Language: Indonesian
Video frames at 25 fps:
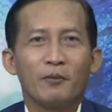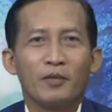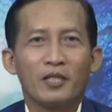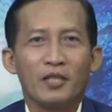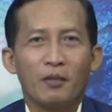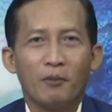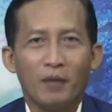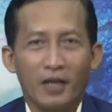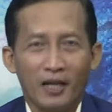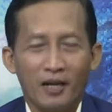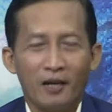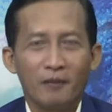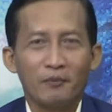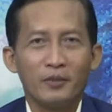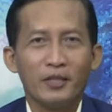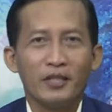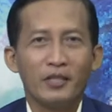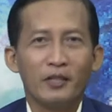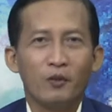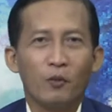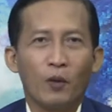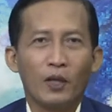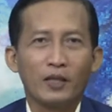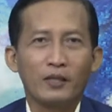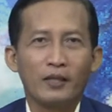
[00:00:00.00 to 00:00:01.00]
bersama kami
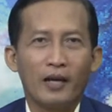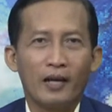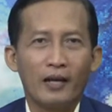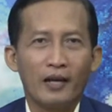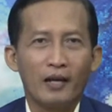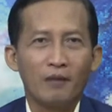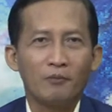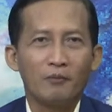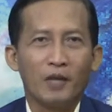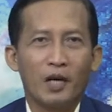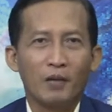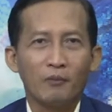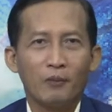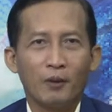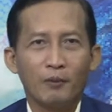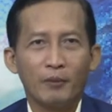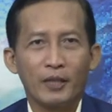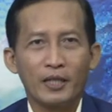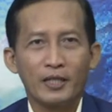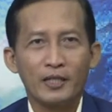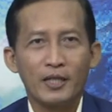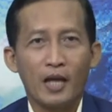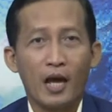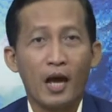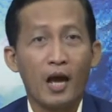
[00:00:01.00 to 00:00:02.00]
di Warta 6.
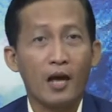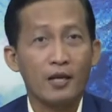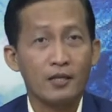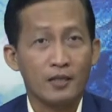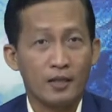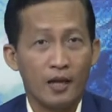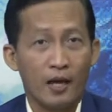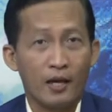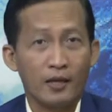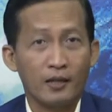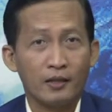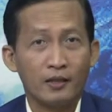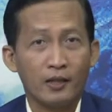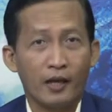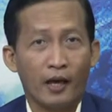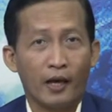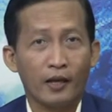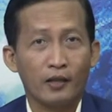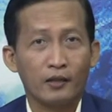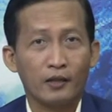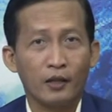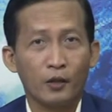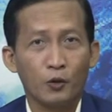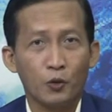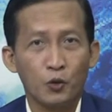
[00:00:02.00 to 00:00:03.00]
Pemirsa Hasan,
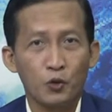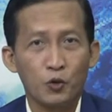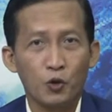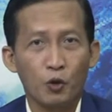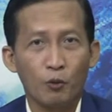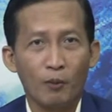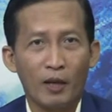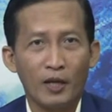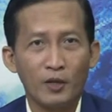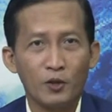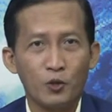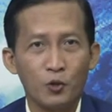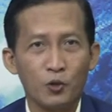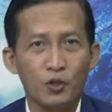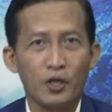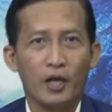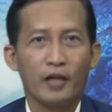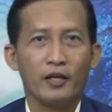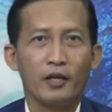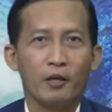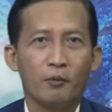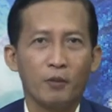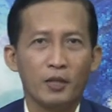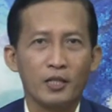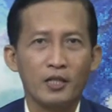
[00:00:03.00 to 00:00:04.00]
RT Dusun Maju
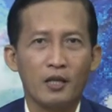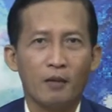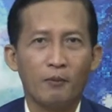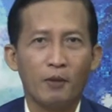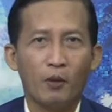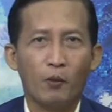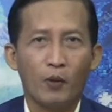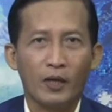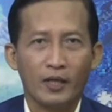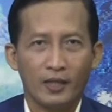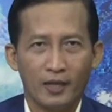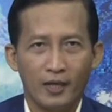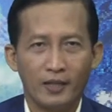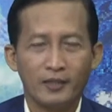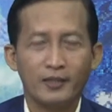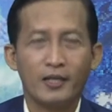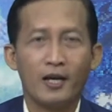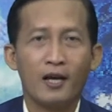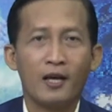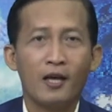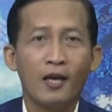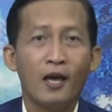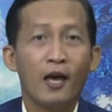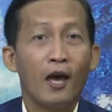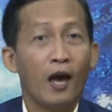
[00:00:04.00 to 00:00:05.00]
Jaya bersama
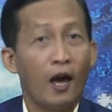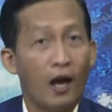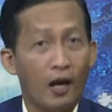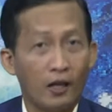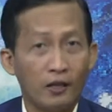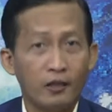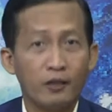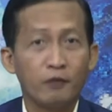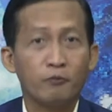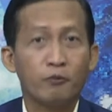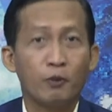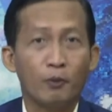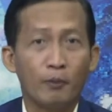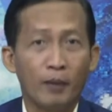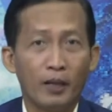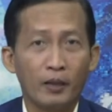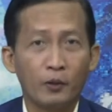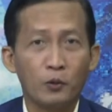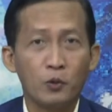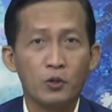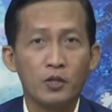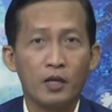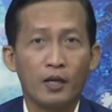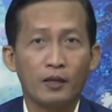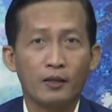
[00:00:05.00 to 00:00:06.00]
warganya aktif
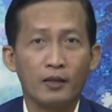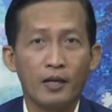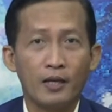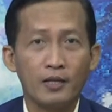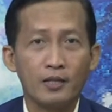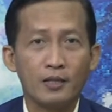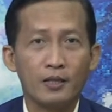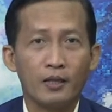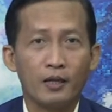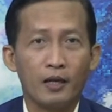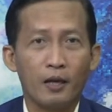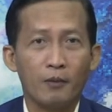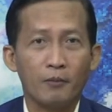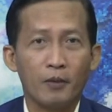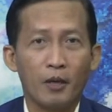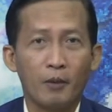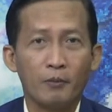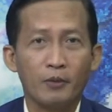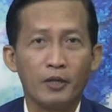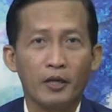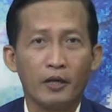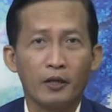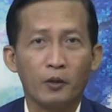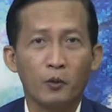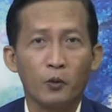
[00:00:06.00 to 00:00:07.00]
membantu Satgas
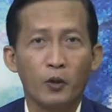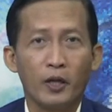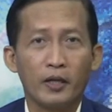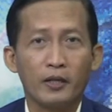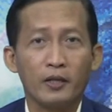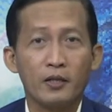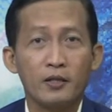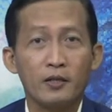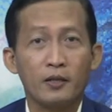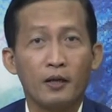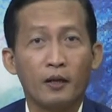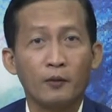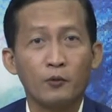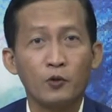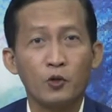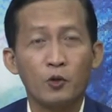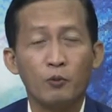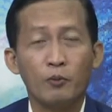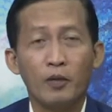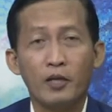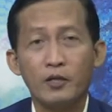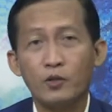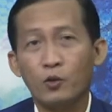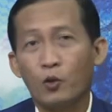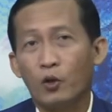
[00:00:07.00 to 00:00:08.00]
TMMD Reguler ke-111
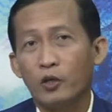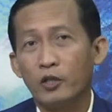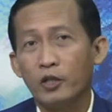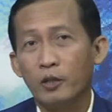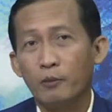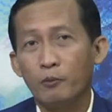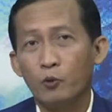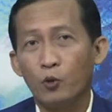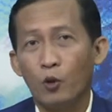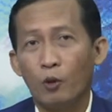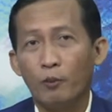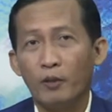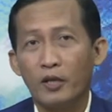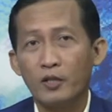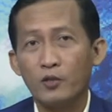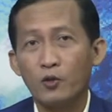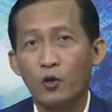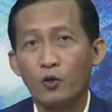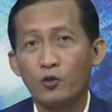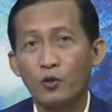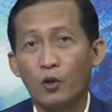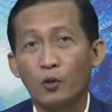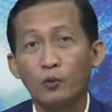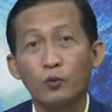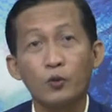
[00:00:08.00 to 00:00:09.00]
Kodim
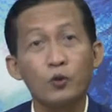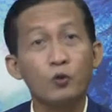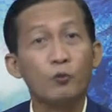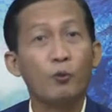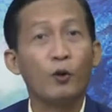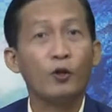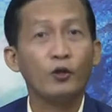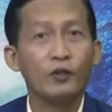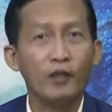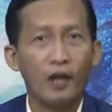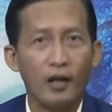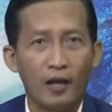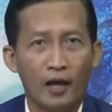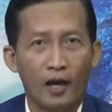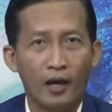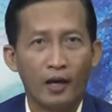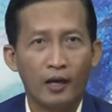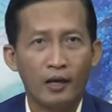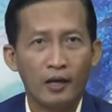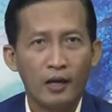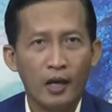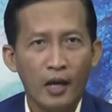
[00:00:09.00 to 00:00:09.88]
1207 Pontianak.